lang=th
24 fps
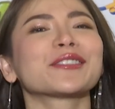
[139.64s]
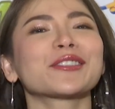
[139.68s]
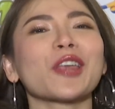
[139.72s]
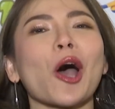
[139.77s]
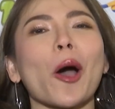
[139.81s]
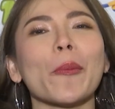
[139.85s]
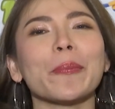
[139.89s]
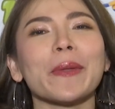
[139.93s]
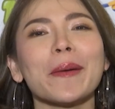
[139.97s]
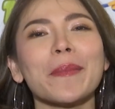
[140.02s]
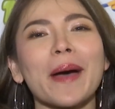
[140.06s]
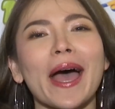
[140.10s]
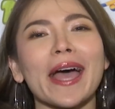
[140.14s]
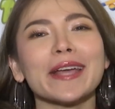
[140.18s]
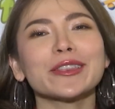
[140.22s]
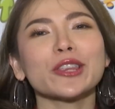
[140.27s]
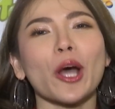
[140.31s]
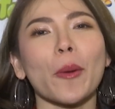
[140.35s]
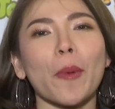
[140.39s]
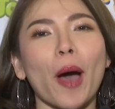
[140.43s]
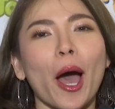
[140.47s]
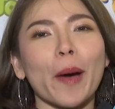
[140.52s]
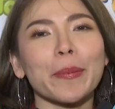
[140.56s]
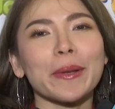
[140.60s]
ตบได้ไหม
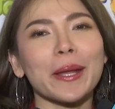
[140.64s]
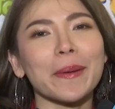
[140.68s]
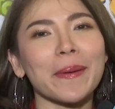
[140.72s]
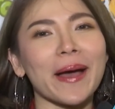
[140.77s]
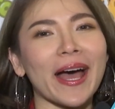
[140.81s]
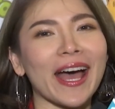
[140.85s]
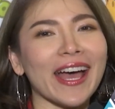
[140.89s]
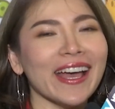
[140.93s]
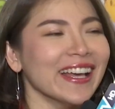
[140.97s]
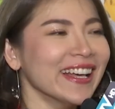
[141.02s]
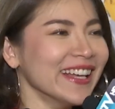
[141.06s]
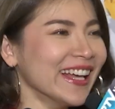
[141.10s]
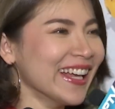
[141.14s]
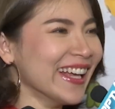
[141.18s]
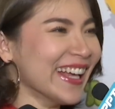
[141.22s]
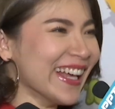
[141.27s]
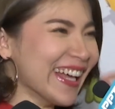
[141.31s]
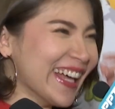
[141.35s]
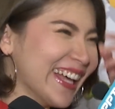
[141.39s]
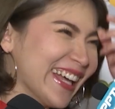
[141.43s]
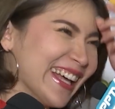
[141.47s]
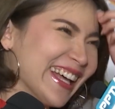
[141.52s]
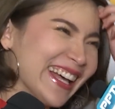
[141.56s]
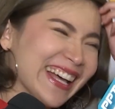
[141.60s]
ตบออฟได้ไหม
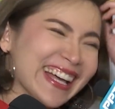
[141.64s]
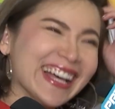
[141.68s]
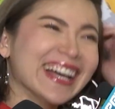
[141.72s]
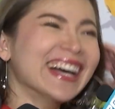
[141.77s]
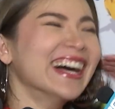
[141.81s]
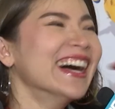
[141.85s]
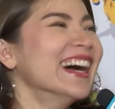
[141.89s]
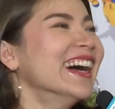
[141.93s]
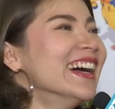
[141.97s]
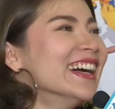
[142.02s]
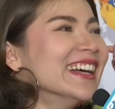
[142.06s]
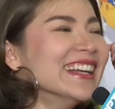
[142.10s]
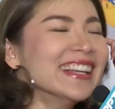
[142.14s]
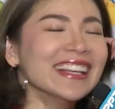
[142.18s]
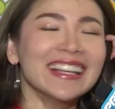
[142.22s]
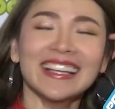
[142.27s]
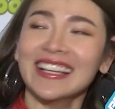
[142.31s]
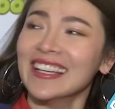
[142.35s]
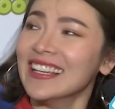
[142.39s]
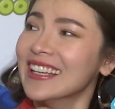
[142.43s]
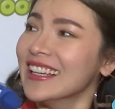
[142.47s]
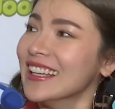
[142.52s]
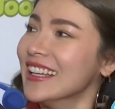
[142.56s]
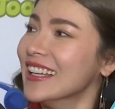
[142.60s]
เพื่มีอีกหลา
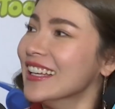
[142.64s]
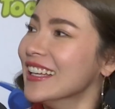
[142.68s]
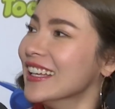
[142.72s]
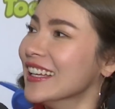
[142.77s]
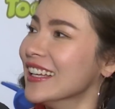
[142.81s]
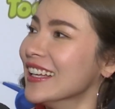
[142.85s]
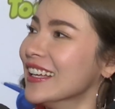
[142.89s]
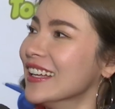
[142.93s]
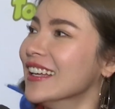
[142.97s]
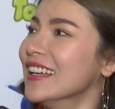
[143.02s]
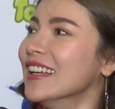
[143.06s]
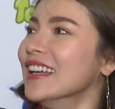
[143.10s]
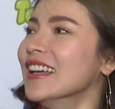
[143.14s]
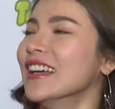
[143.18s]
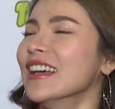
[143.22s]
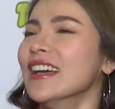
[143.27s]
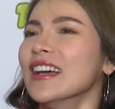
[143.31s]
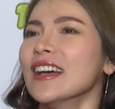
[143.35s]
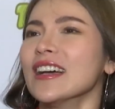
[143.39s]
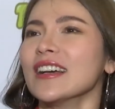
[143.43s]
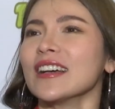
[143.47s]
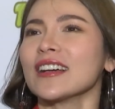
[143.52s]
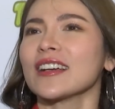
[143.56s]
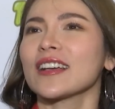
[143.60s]
ยสูตรที่ยังทำได้
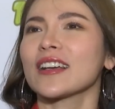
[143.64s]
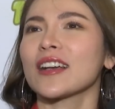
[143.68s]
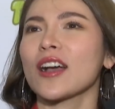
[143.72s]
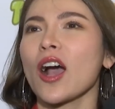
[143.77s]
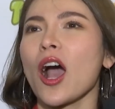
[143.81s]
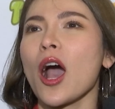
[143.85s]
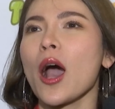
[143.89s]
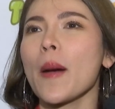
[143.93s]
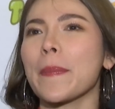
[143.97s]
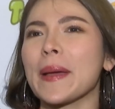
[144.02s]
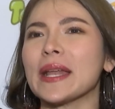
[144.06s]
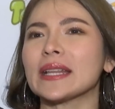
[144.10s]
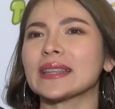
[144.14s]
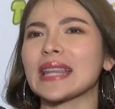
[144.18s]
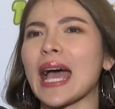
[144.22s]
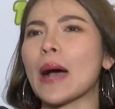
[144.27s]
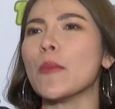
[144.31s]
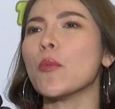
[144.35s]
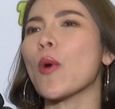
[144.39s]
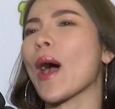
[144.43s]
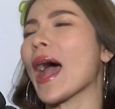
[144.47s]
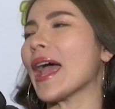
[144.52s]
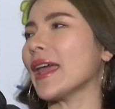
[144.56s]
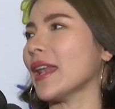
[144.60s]
ก็เป็นตา
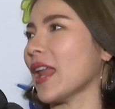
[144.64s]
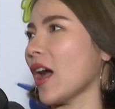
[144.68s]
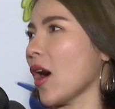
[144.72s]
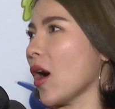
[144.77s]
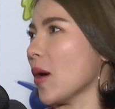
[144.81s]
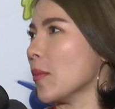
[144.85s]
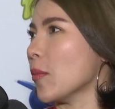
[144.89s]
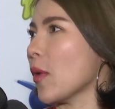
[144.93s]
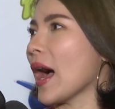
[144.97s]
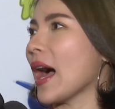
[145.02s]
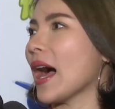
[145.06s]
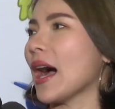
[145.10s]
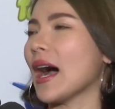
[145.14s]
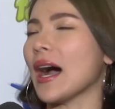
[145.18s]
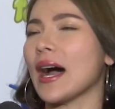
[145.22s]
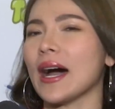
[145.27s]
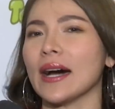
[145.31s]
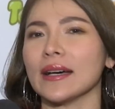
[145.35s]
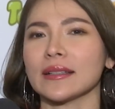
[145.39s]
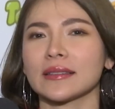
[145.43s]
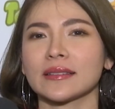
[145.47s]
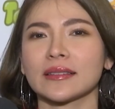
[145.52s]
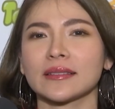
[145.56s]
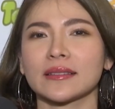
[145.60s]
มวัยแหละหอมว่า
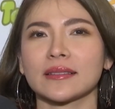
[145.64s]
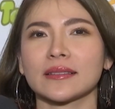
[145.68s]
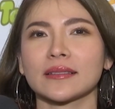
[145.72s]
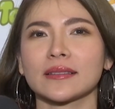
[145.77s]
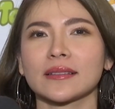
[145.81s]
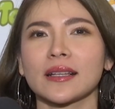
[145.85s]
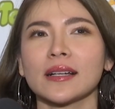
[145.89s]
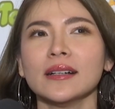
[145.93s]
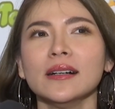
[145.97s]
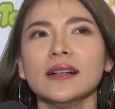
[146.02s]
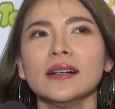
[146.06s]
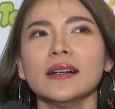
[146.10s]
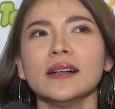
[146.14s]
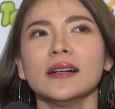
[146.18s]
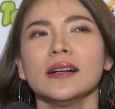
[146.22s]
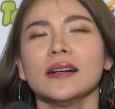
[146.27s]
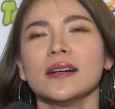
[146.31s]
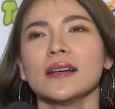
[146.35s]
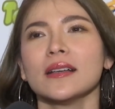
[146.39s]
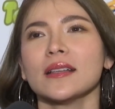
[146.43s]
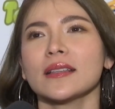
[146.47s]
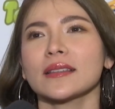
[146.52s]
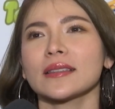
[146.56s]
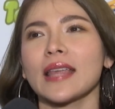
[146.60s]
คือ
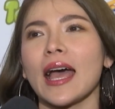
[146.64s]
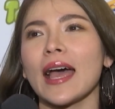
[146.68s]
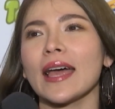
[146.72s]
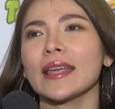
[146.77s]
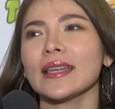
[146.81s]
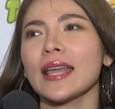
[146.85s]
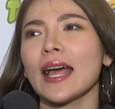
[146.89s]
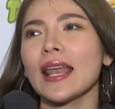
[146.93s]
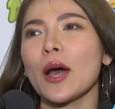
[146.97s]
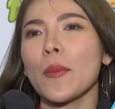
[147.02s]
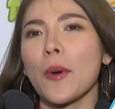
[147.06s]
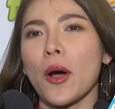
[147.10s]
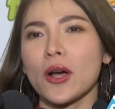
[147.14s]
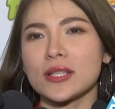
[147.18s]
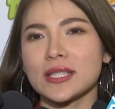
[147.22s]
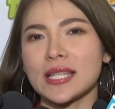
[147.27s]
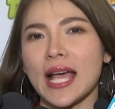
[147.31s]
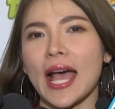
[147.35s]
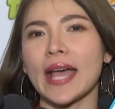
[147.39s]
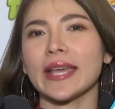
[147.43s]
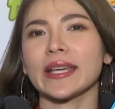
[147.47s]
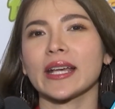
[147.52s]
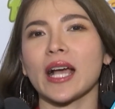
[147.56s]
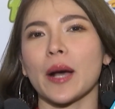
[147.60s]
ถ้าถ้าเราพอ
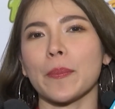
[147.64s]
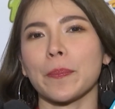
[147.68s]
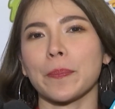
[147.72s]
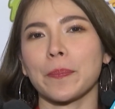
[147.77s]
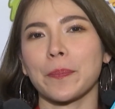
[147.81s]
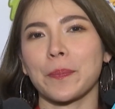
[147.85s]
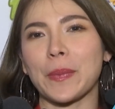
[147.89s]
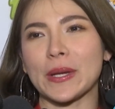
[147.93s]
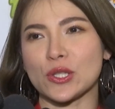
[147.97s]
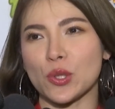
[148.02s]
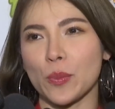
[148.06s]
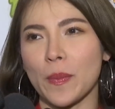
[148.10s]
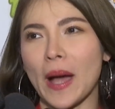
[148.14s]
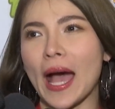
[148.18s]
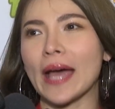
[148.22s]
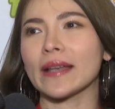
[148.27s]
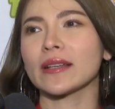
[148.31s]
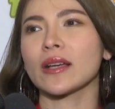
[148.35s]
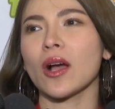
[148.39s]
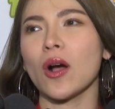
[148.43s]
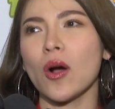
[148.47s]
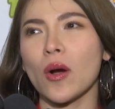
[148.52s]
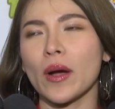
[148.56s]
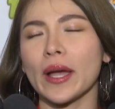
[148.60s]
ใจกับปัจจุบัน
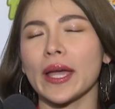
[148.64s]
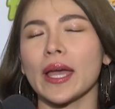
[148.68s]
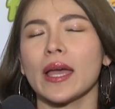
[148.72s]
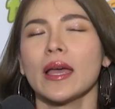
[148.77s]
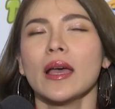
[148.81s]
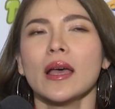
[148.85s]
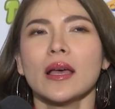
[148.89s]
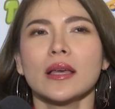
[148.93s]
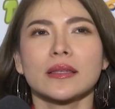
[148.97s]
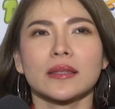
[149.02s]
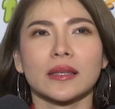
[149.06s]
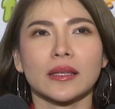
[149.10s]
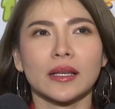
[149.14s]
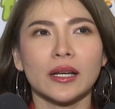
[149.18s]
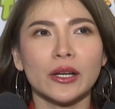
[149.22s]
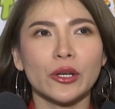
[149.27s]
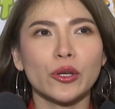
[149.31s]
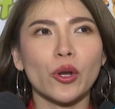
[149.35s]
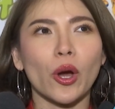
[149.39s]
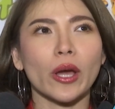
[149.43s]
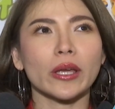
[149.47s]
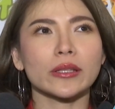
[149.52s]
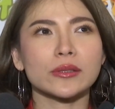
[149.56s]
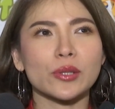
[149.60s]
ก็โอเคคือ
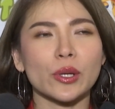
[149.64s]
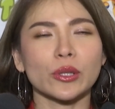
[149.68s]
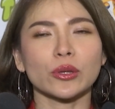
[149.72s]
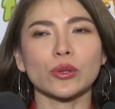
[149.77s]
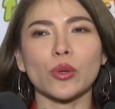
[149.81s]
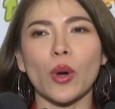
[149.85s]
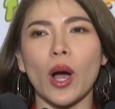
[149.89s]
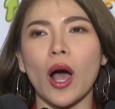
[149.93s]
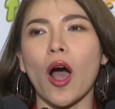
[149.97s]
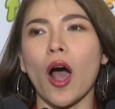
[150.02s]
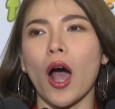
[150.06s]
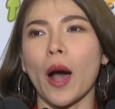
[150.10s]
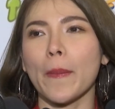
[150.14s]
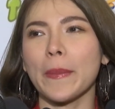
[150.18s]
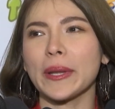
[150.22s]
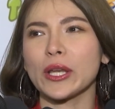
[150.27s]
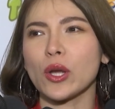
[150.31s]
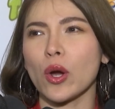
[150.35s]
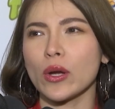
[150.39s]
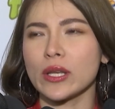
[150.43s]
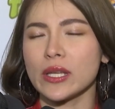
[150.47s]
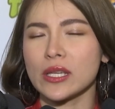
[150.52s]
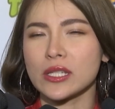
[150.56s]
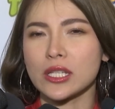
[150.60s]
โดยส่วนตัวหอมเป็
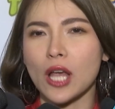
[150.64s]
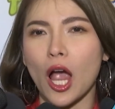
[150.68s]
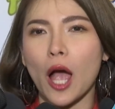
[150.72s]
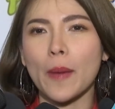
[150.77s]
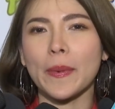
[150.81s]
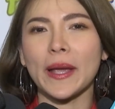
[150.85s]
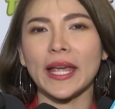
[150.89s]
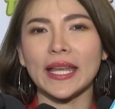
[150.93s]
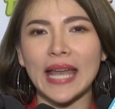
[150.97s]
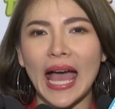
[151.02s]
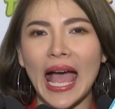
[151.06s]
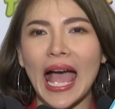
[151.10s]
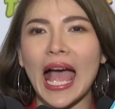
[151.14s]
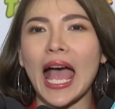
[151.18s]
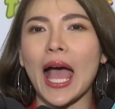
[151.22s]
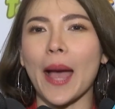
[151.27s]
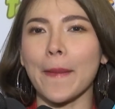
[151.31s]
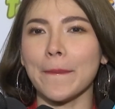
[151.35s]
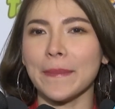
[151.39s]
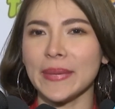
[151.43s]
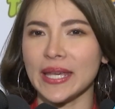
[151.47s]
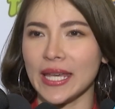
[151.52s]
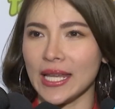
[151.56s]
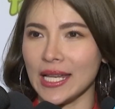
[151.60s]
นคนที่ชอบให้หน้า
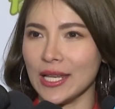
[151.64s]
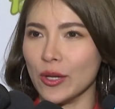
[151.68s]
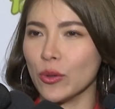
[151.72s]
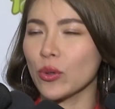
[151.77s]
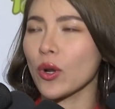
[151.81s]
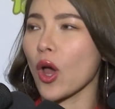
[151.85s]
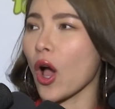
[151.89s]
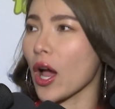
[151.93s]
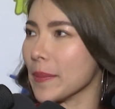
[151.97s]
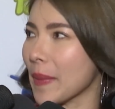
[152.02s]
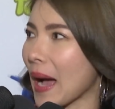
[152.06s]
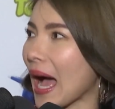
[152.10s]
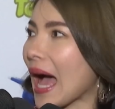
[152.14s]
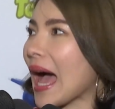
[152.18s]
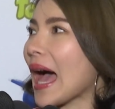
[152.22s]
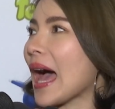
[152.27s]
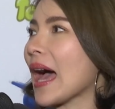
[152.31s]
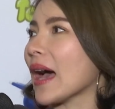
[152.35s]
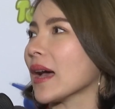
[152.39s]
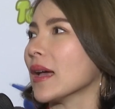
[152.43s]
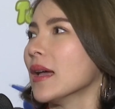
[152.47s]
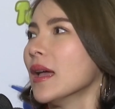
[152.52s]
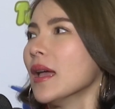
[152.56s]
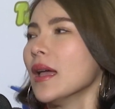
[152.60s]
มีริ้วรอยบ้า
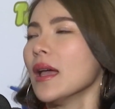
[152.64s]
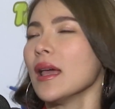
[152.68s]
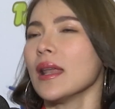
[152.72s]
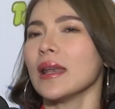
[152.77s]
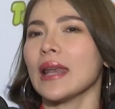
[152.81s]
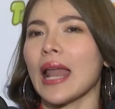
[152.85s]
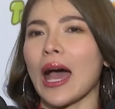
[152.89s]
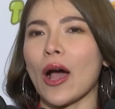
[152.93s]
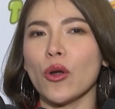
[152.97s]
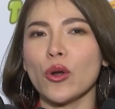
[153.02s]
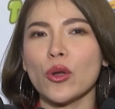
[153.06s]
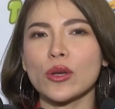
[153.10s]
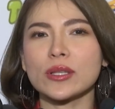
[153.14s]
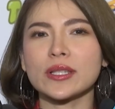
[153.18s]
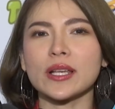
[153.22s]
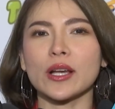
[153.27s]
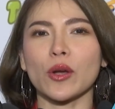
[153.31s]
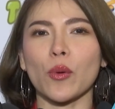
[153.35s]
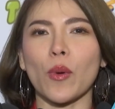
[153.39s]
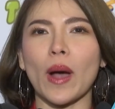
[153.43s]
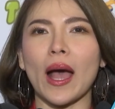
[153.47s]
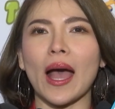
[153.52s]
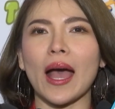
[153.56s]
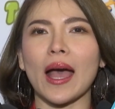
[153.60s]
ง เรารู้สึ
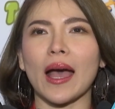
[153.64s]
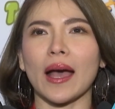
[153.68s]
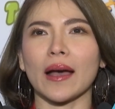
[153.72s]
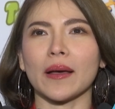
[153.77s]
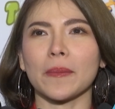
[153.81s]
กว่า